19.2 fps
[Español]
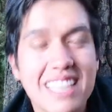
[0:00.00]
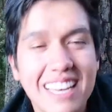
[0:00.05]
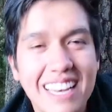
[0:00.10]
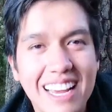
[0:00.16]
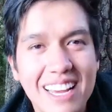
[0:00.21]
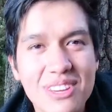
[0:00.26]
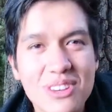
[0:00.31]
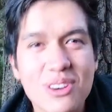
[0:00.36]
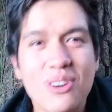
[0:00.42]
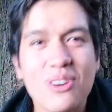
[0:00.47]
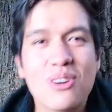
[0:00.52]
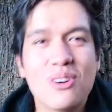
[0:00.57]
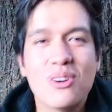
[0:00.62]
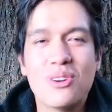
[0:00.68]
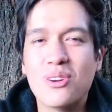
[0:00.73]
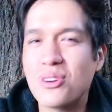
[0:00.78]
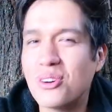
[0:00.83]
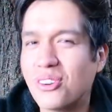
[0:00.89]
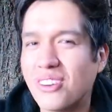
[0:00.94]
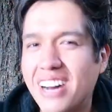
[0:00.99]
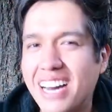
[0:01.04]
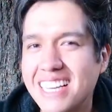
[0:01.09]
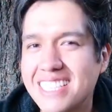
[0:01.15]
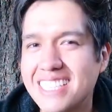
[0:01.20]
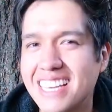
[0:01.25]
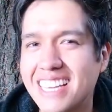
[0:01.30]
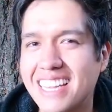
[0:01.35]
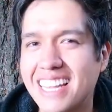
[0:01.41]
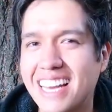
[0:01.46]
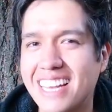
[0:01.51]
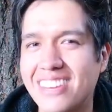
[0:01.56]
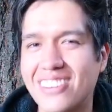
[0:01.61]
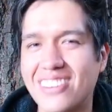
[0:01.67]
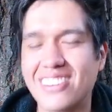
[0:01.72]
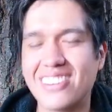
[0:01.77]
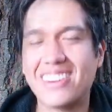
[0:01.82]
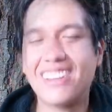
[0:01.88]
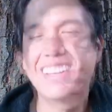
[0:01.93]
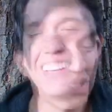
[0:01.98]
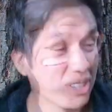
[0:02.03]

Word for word: al año no hace daño.